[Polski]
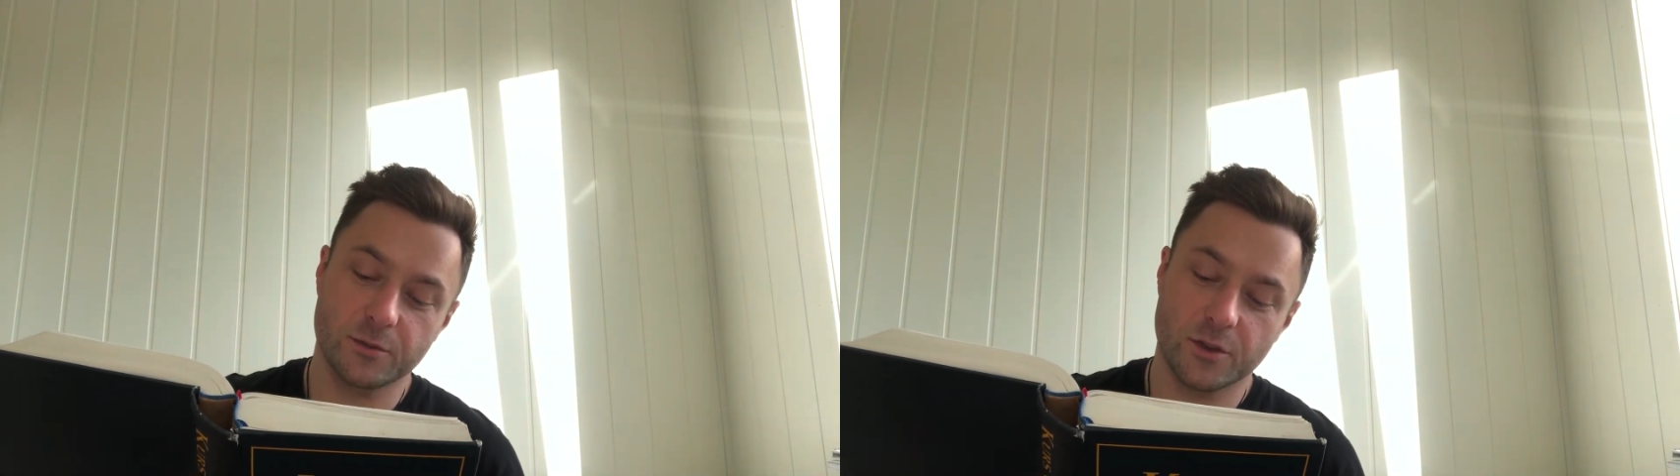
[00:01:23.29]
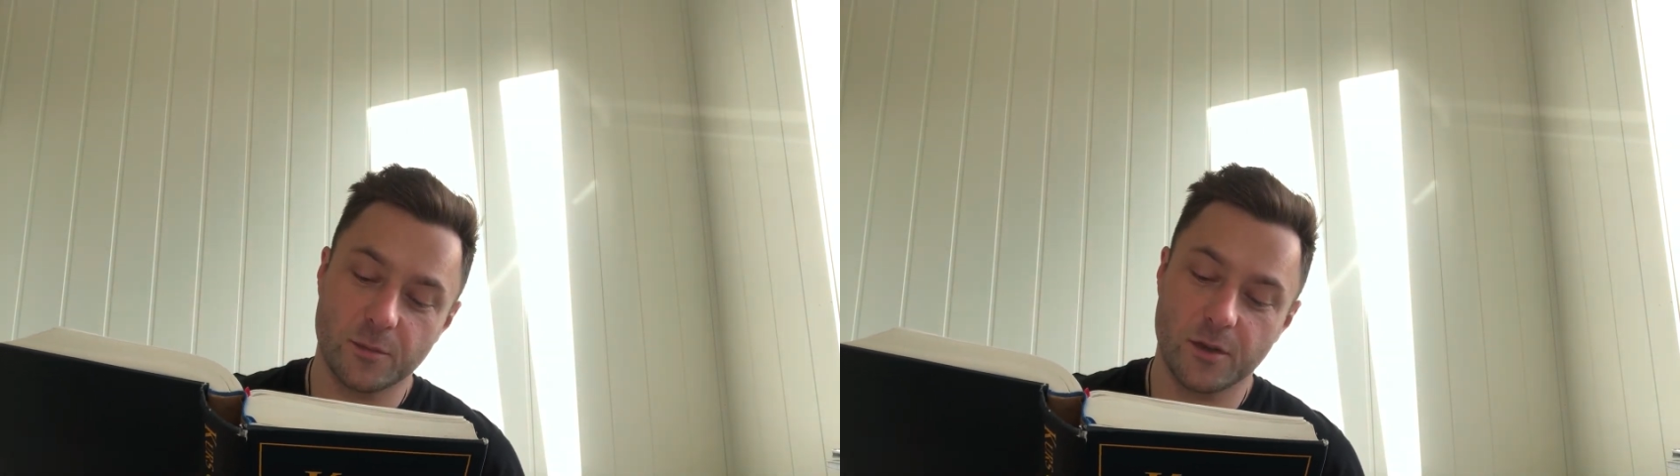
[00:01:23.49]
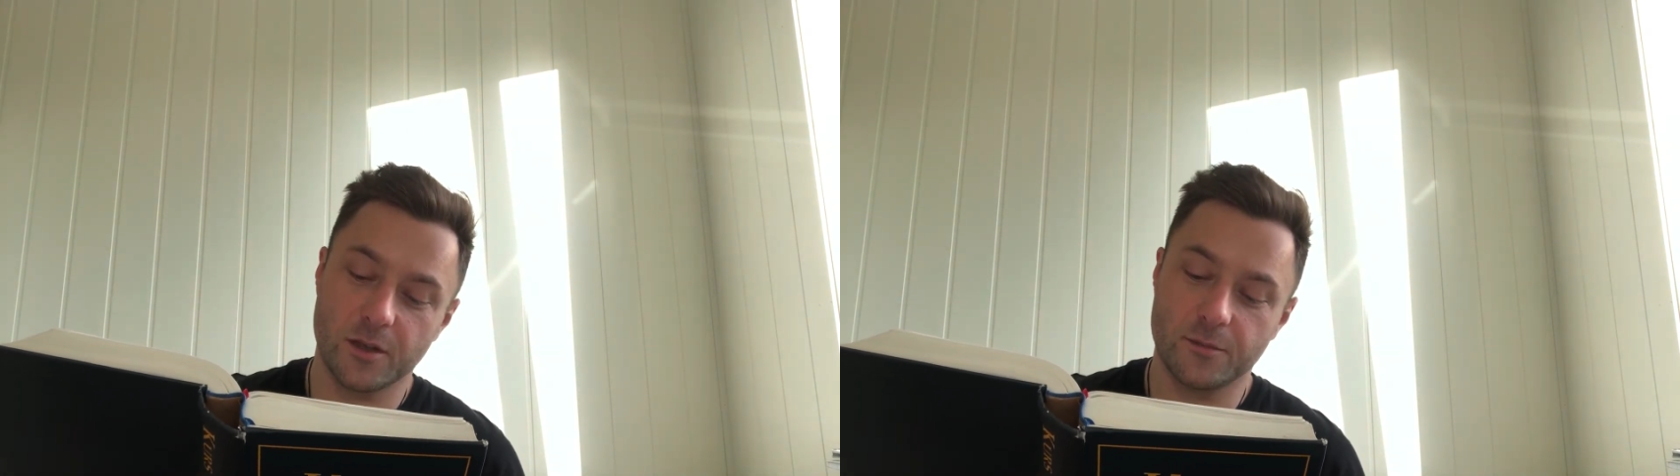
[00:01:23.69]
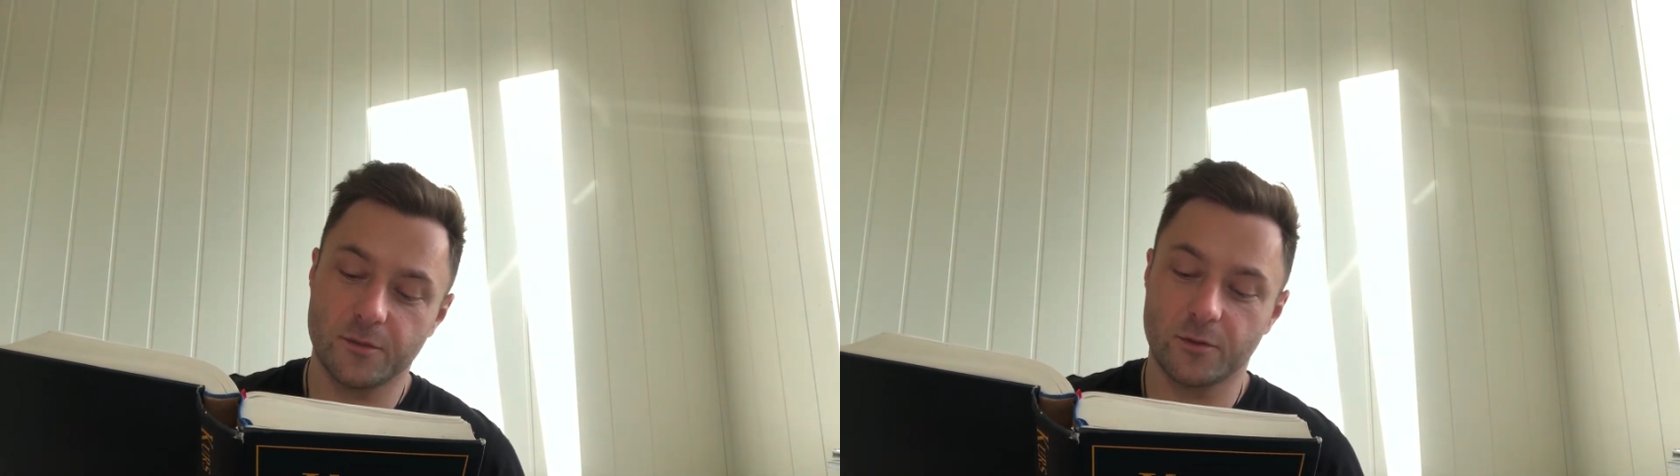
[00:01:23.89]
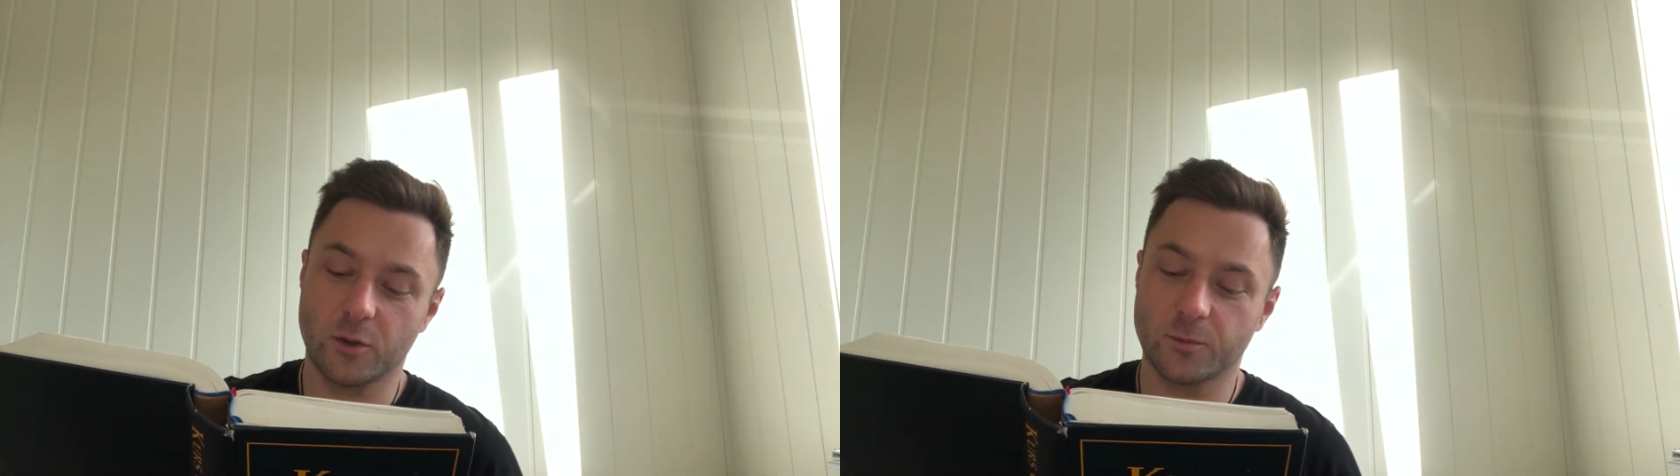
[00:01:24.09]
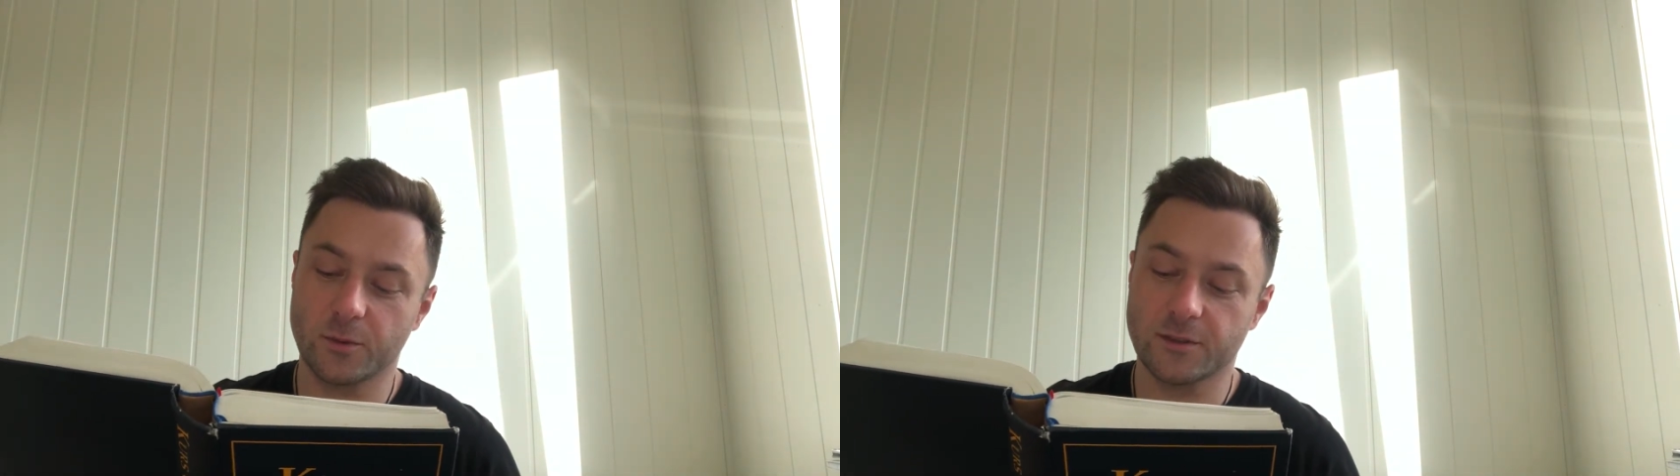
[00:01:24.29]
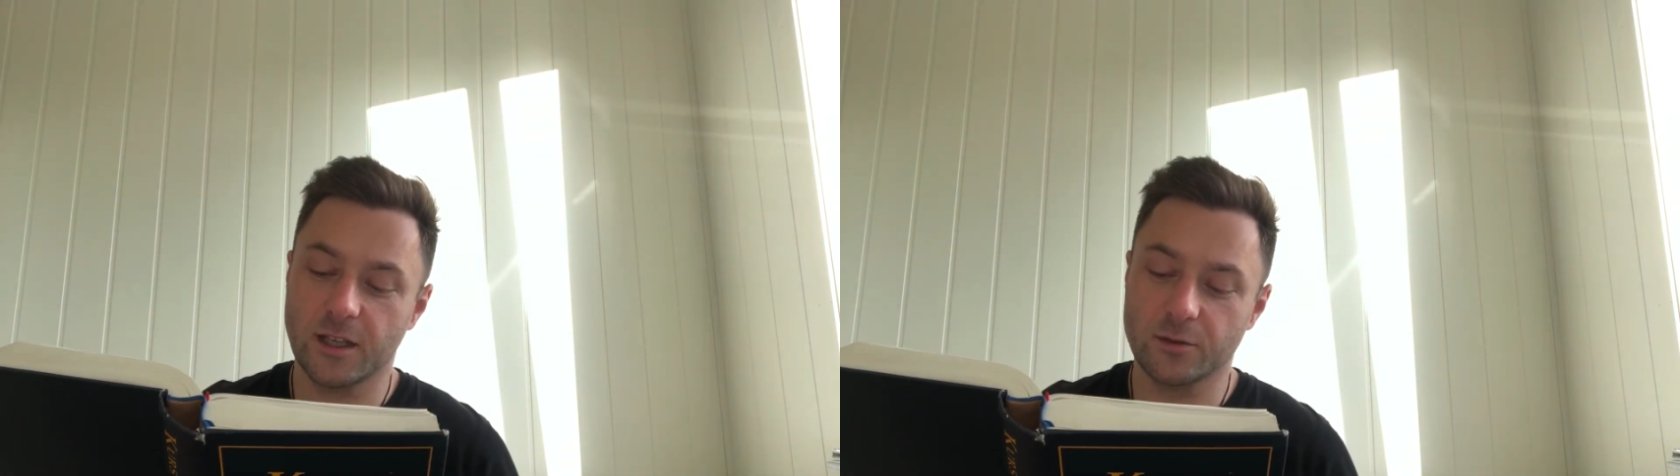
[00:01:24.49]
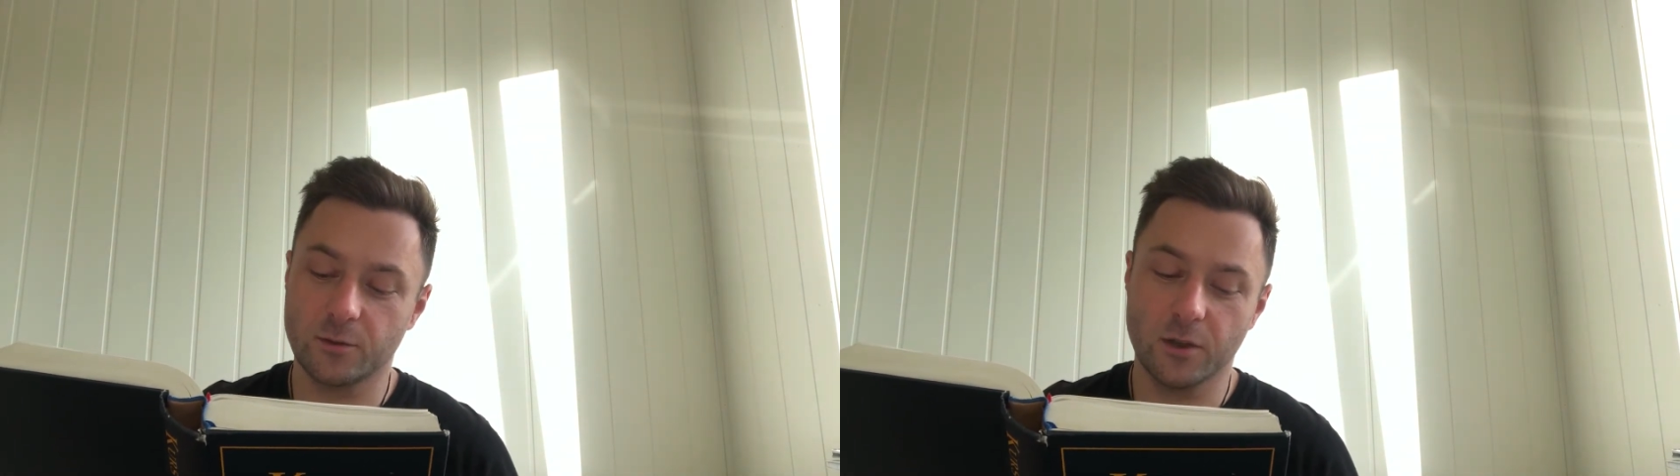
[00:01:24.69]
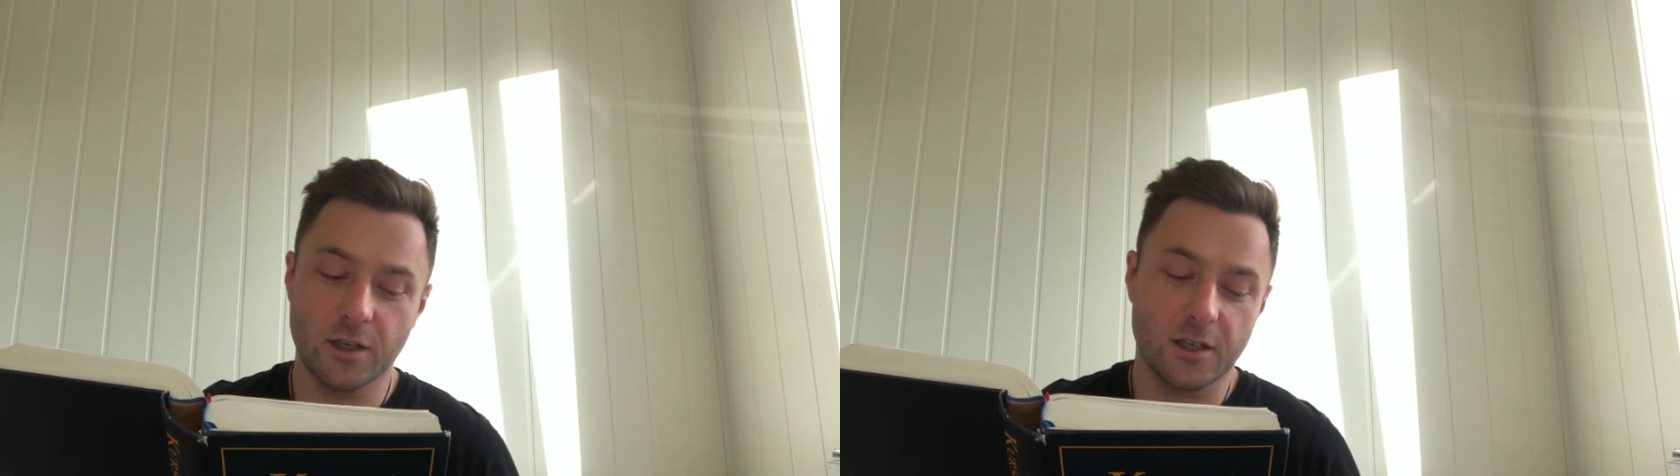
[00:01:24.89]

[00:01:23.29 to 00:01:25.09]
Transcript: do Ciebie w rozpoznaniu,